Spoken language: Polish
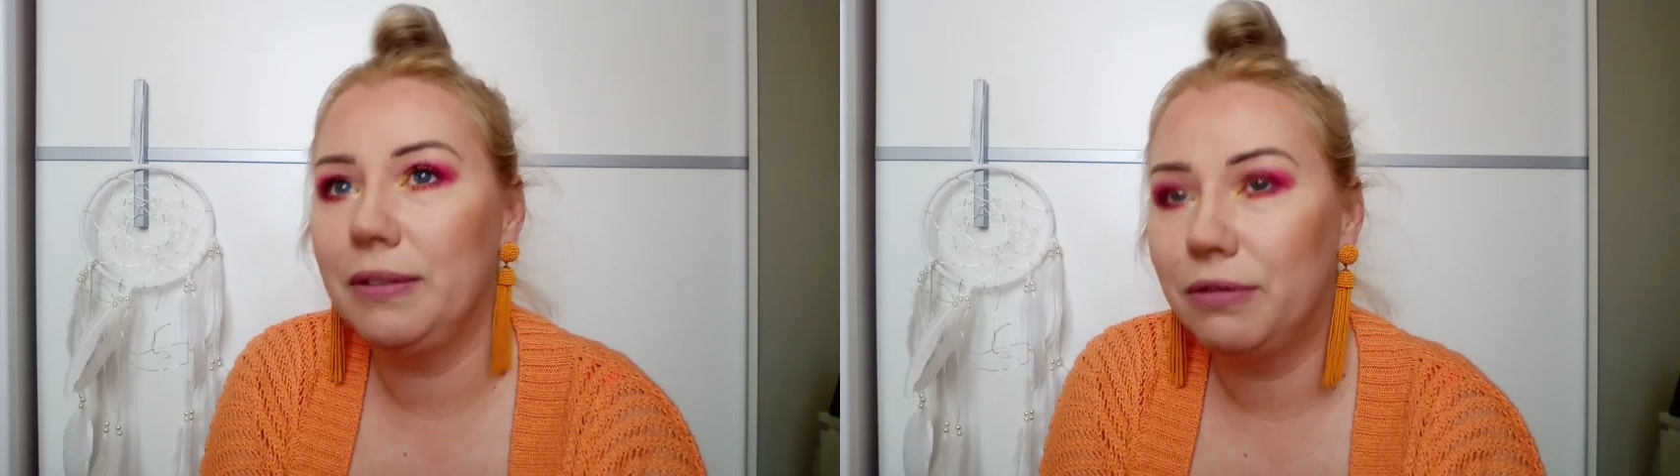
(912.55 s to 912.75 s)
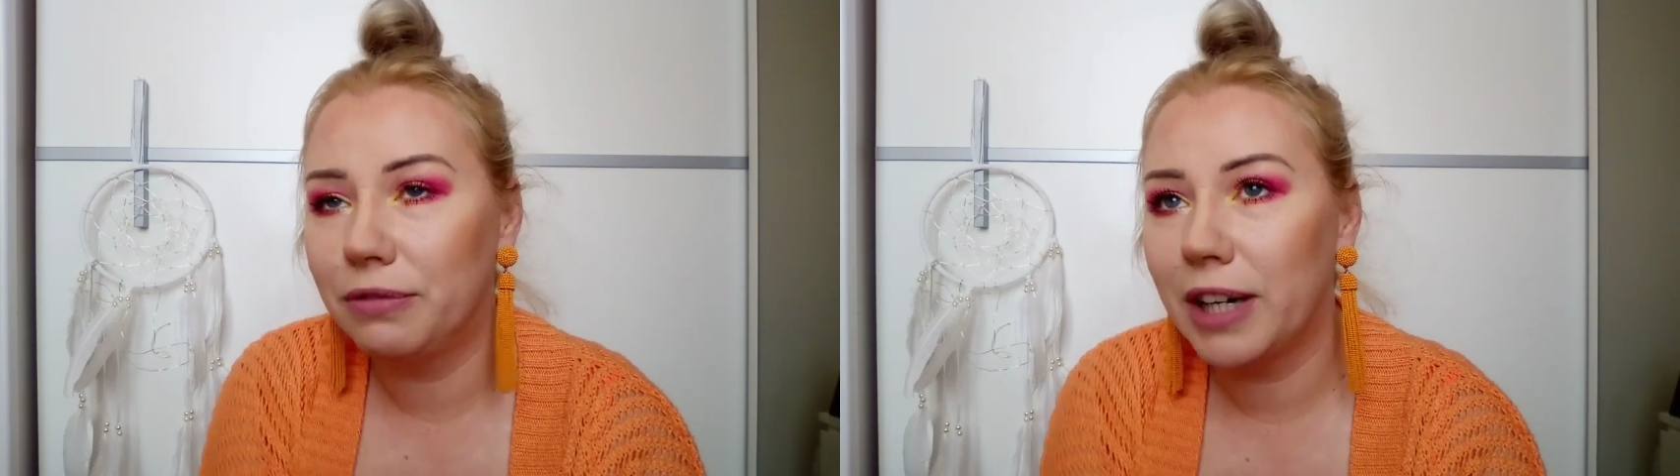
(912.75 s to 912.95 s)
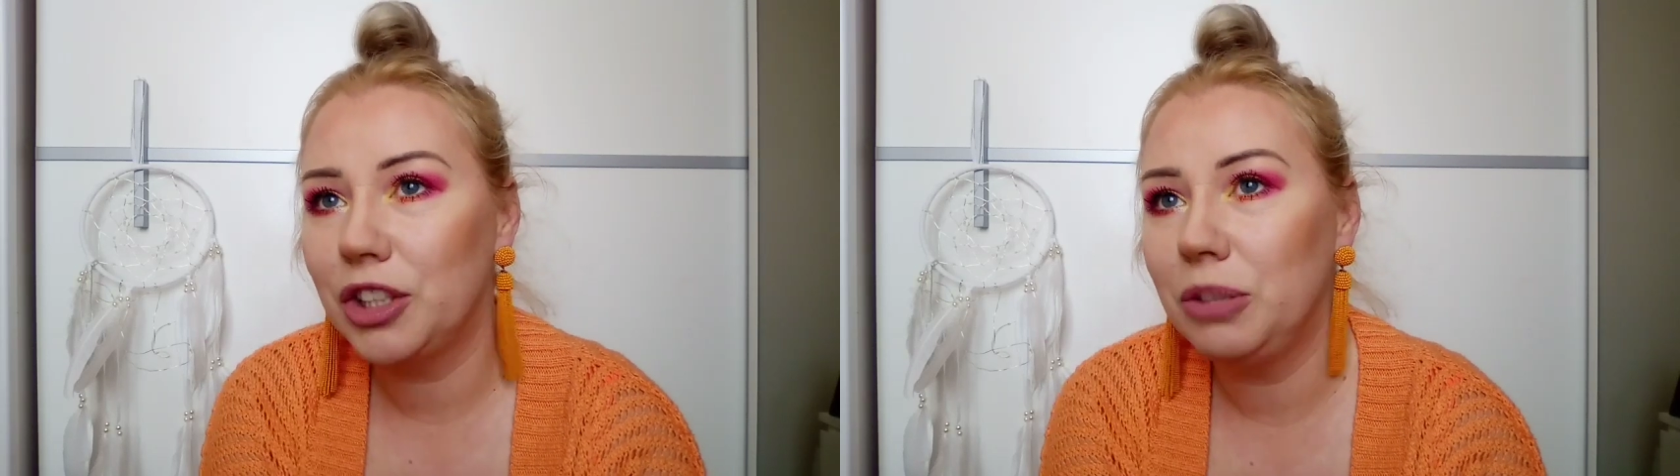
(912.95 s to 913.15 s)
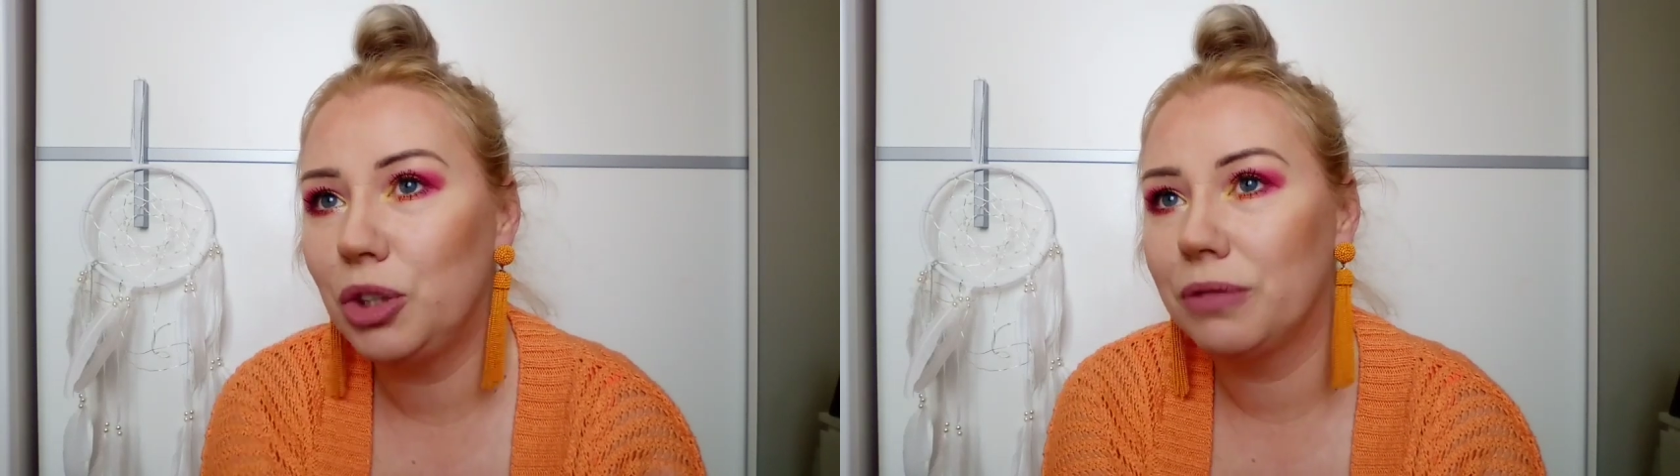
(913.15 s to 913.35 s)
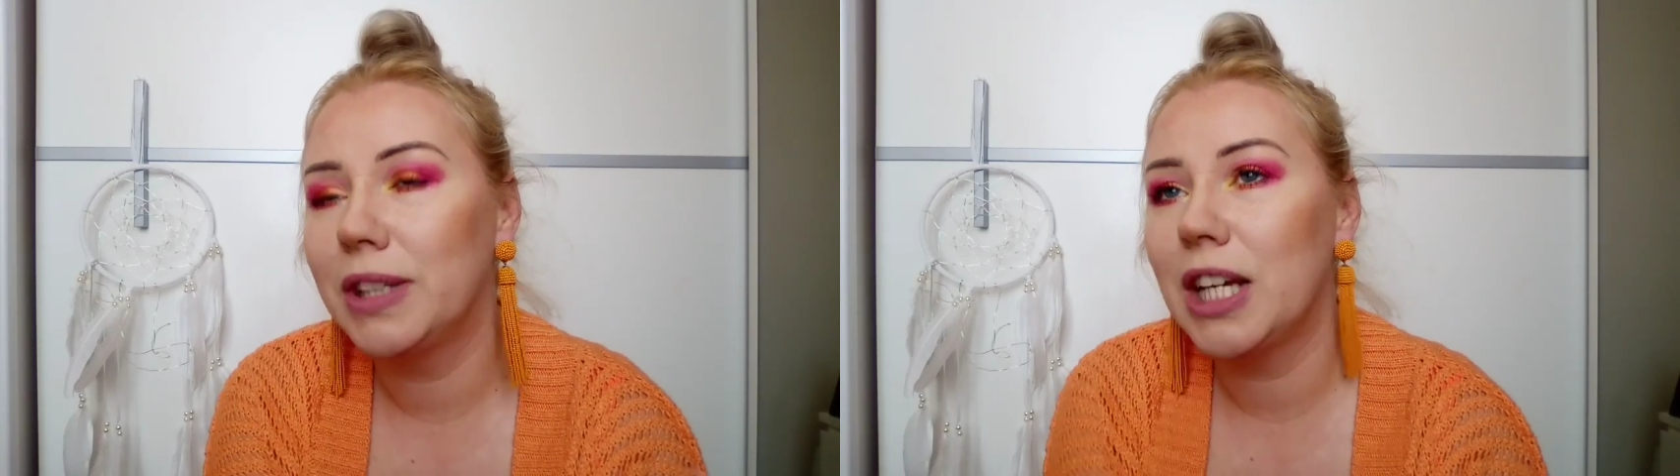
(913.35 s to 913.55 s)
I
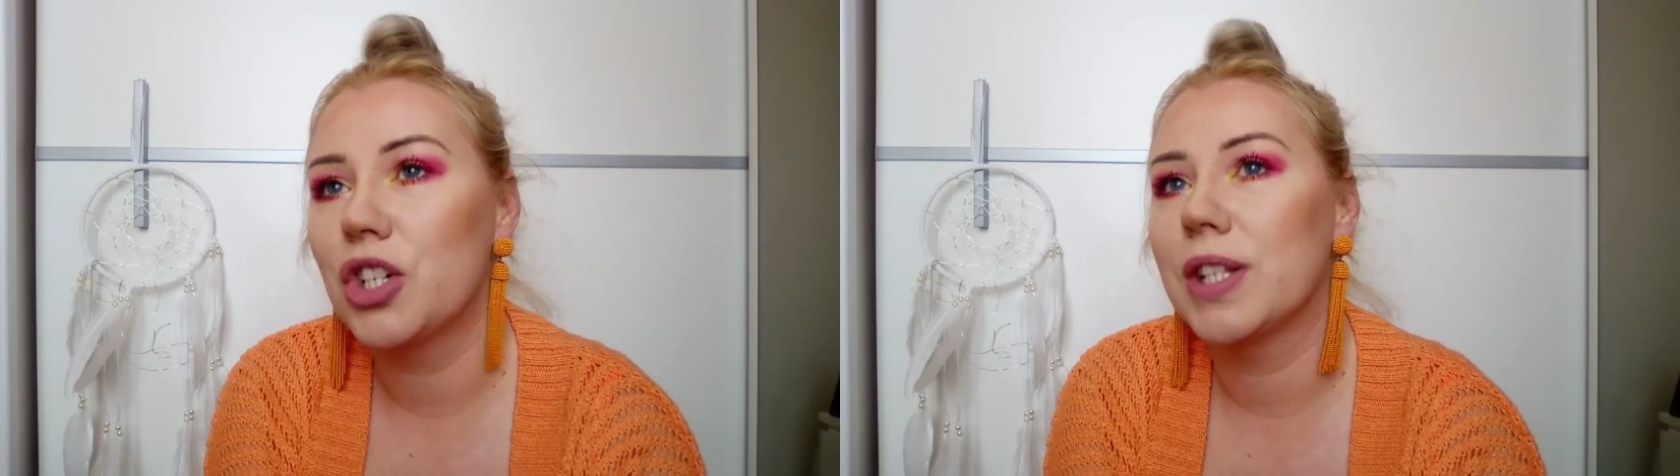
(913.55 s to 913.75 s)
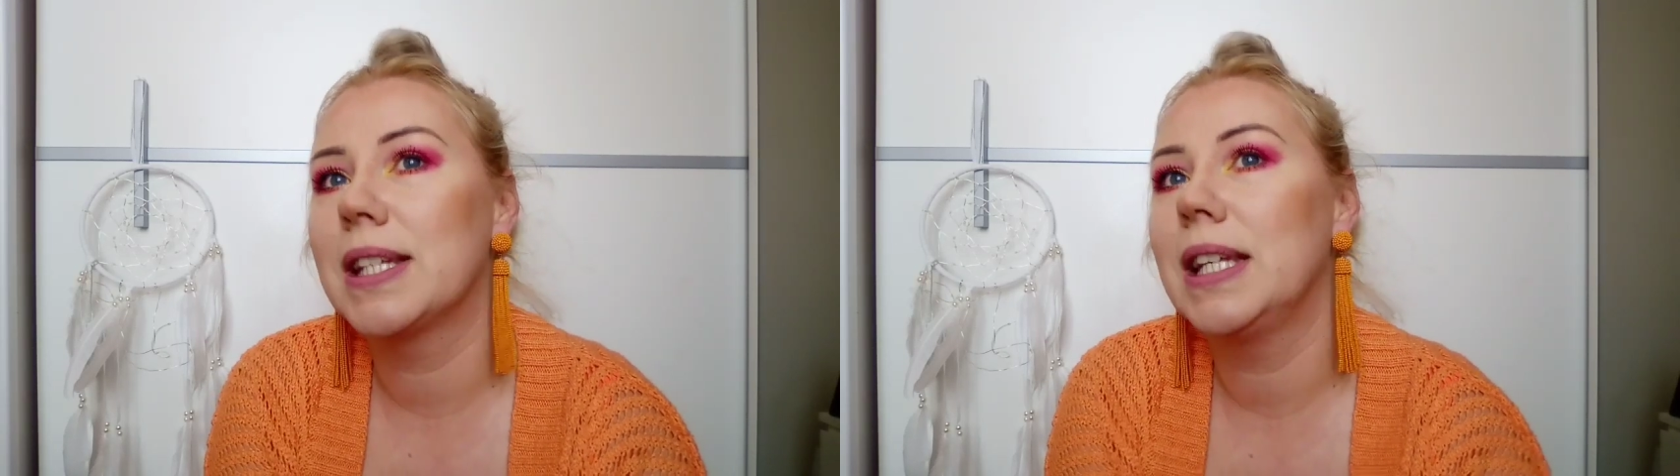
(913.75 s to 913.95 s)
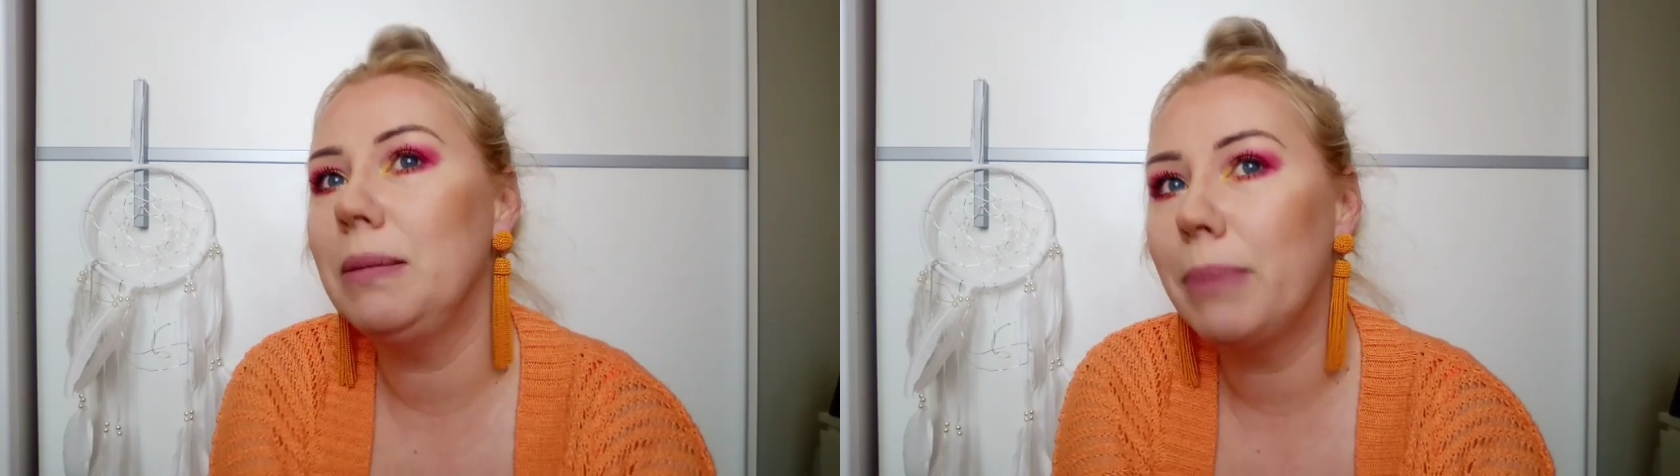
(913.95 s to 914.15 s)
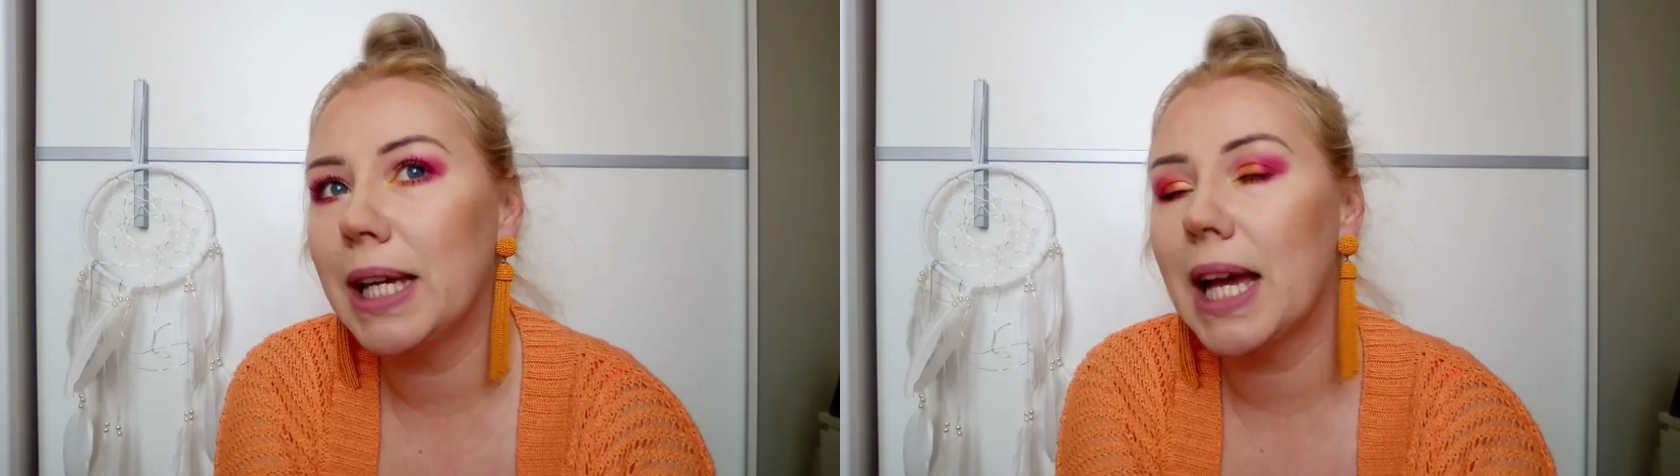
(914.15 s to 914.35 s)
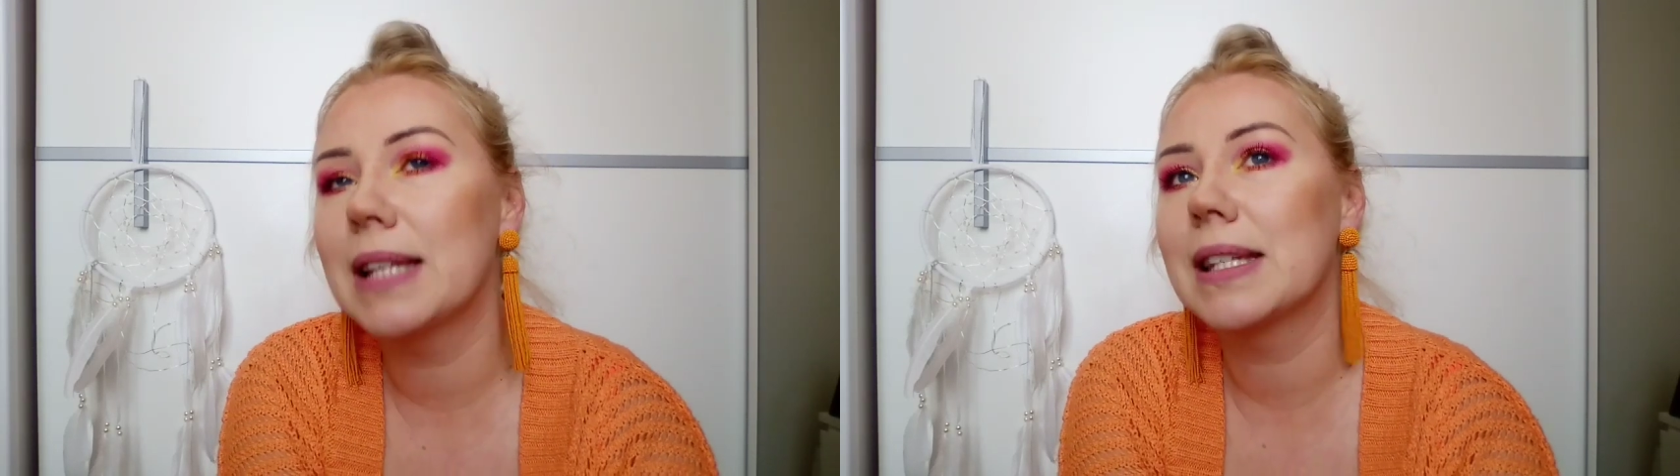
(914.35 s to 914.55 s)
właśnie mi się wydaje, że z
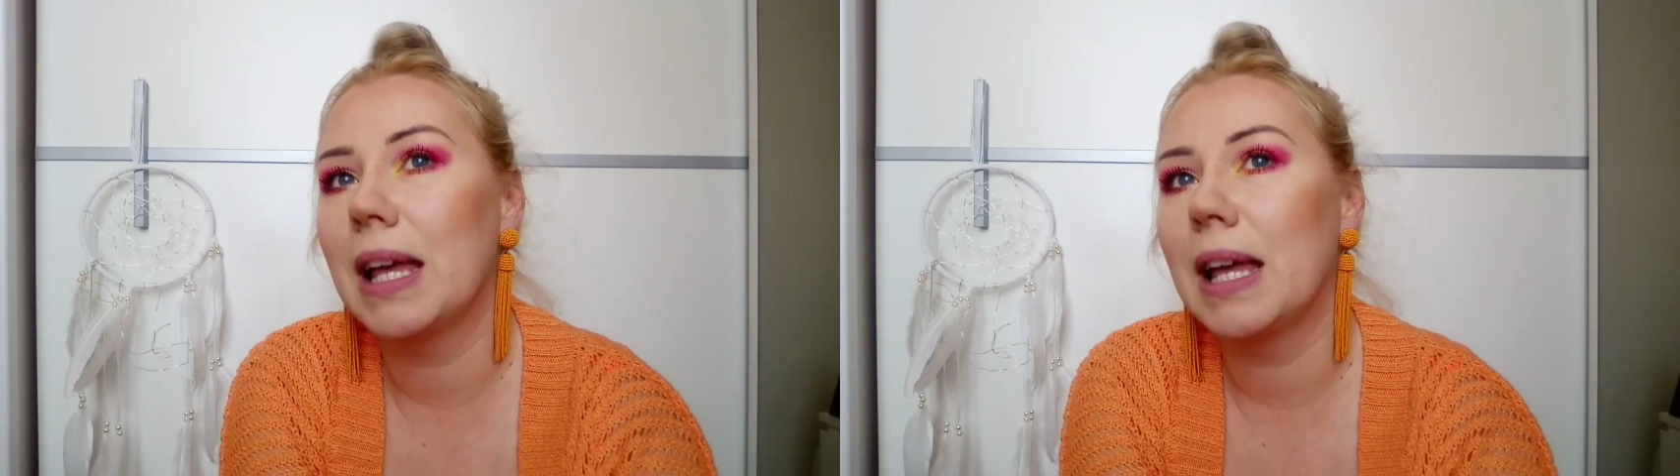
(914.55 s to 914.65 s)
eBaya,